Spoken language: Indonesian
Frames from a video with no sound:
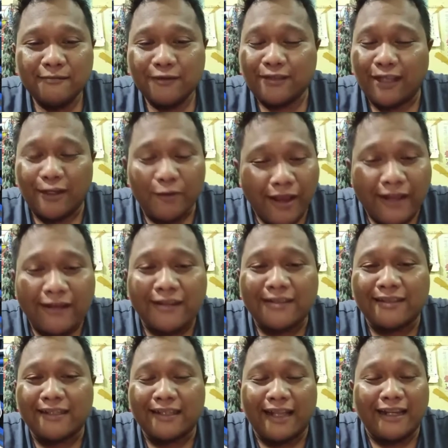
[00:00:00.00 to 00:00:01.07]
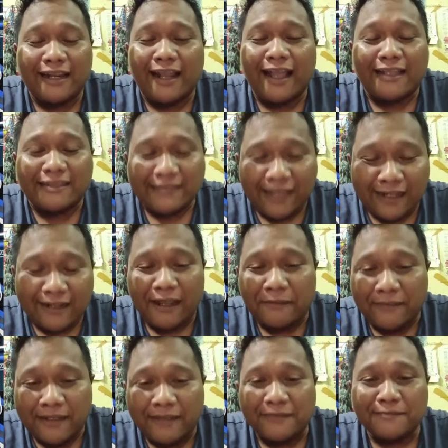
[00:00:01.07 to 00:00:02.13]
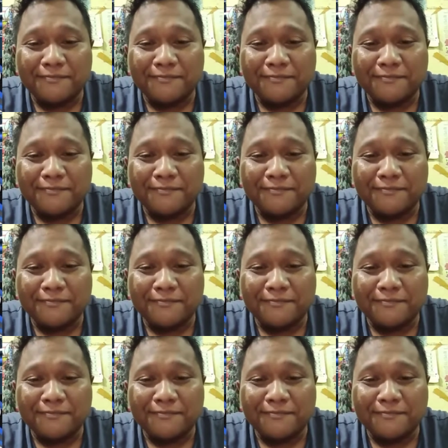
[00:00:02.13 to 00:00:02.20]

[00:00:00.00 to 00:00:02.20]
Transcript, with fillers: Saya doain rezeki kalian lancar. Amin.